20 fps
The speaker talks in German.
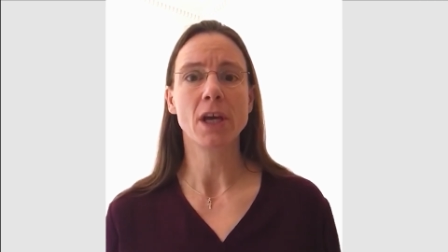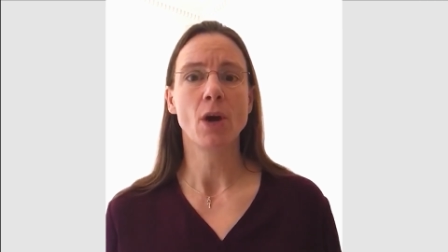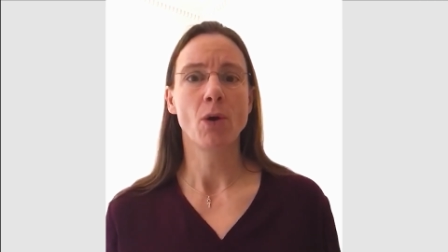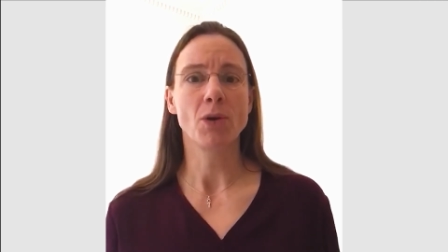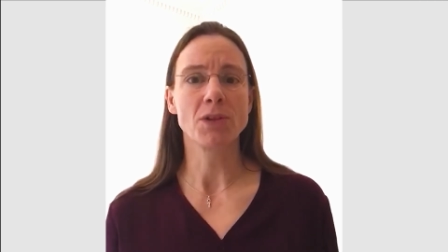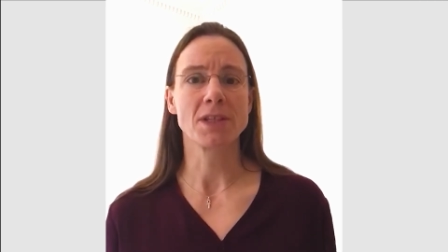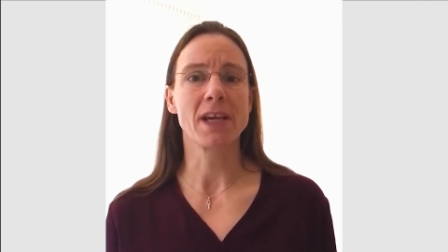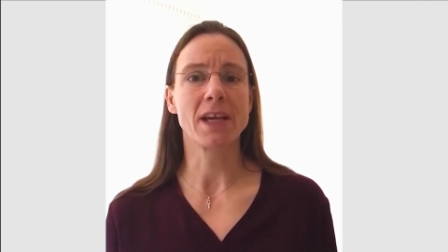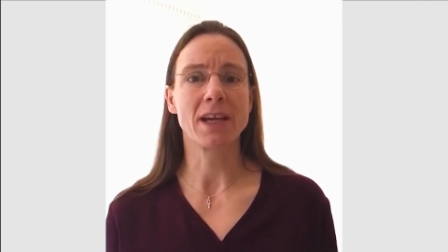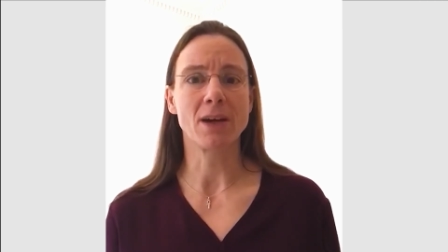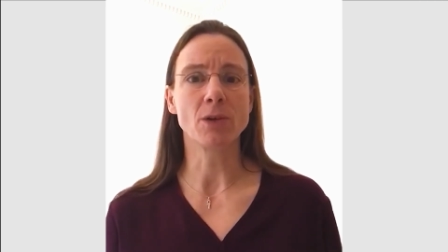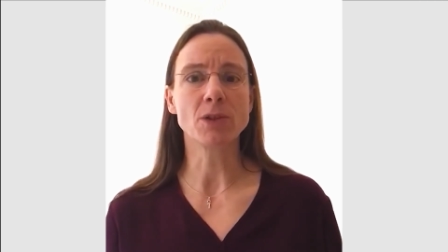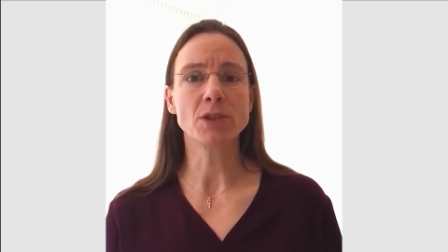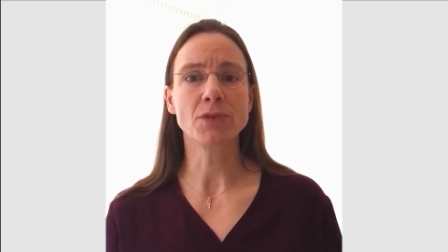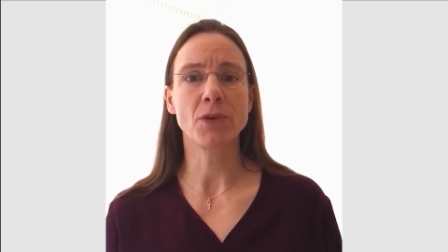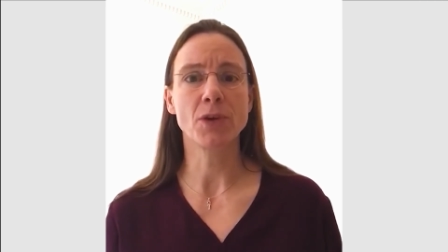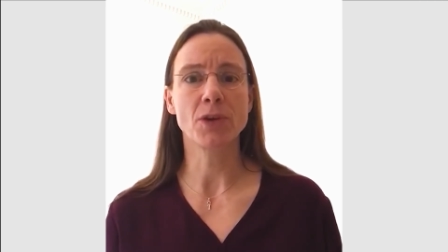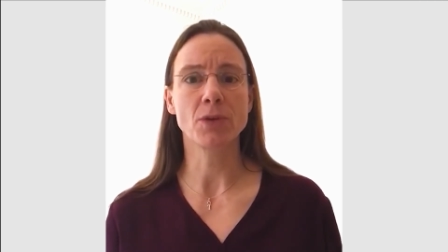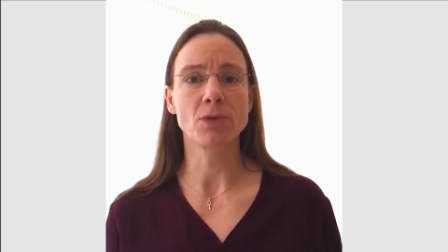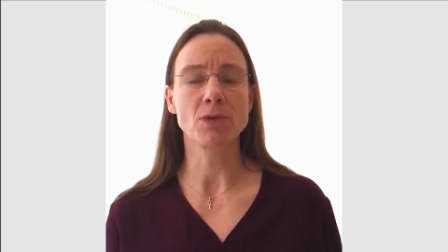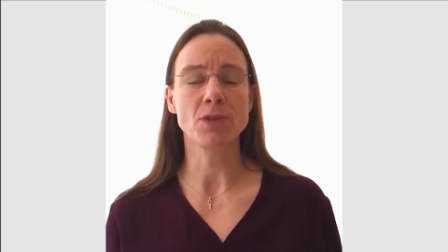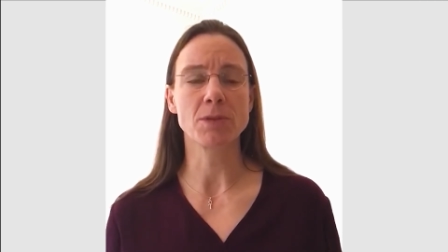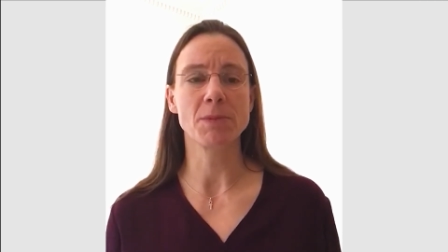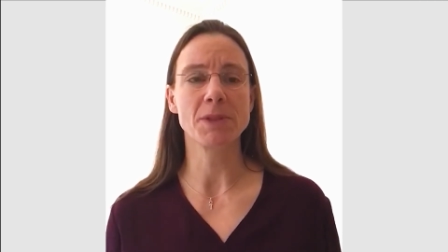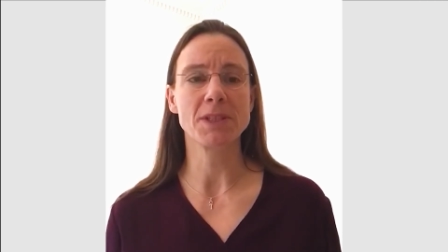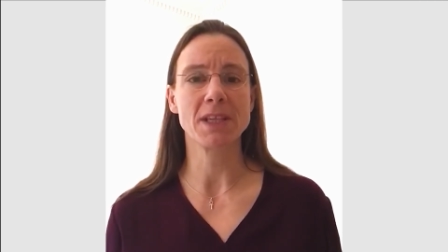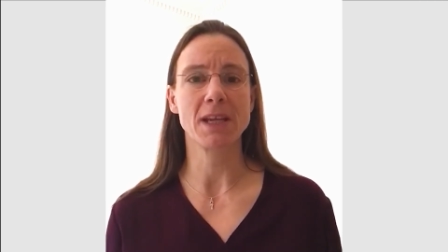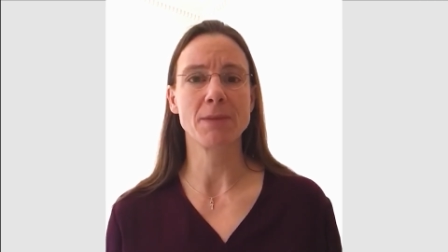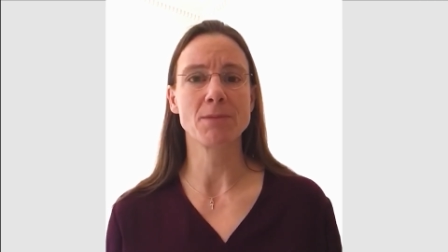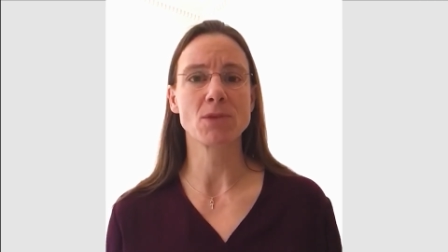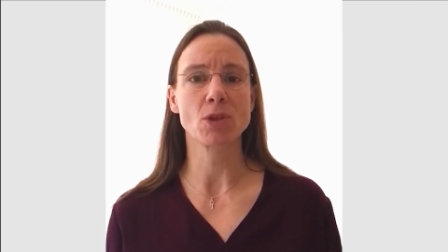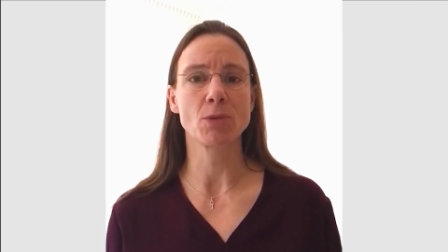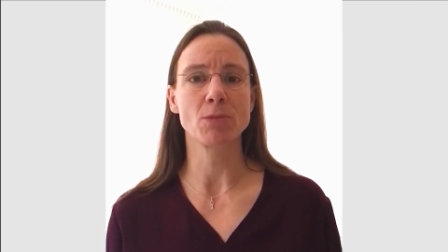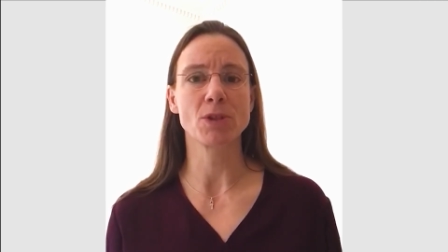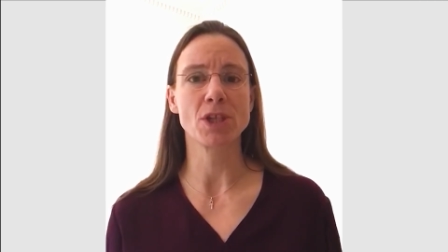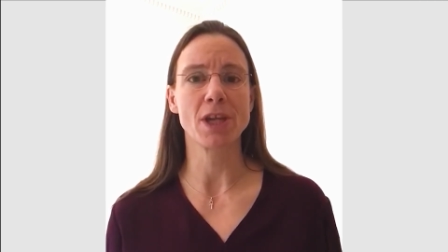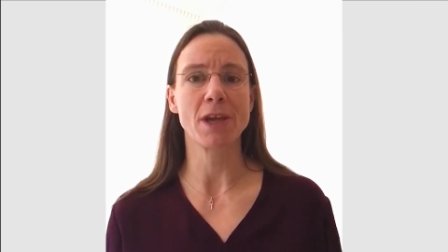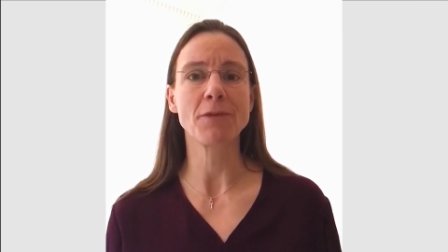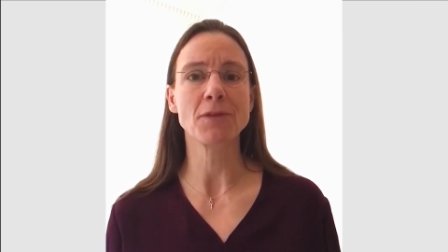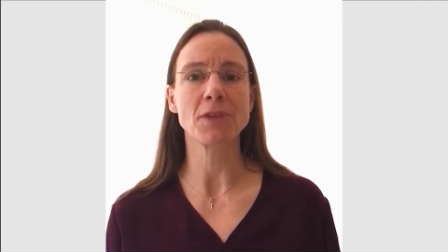uns herausfordern, uns mit Themen zu
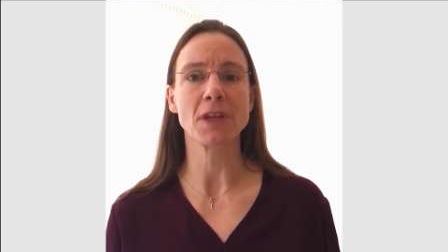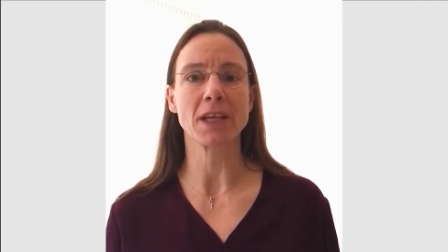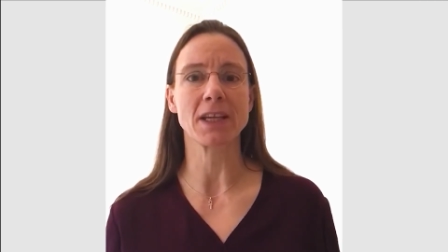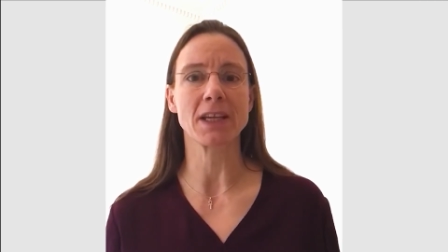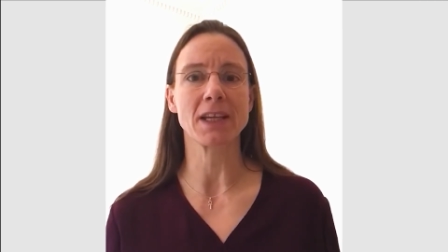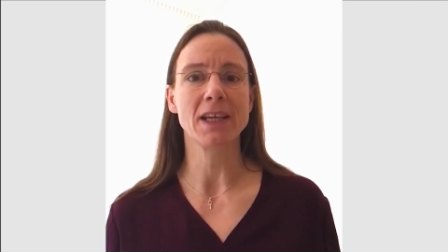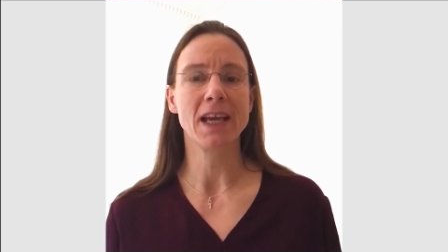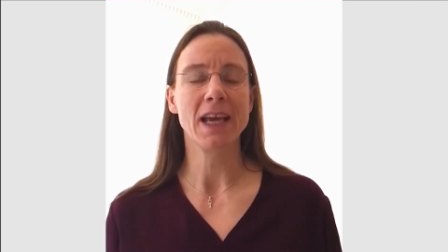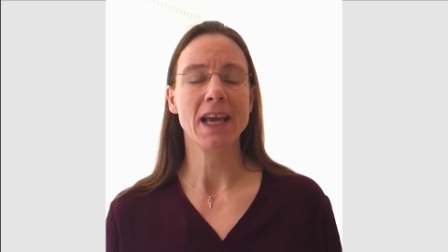beschäftigen,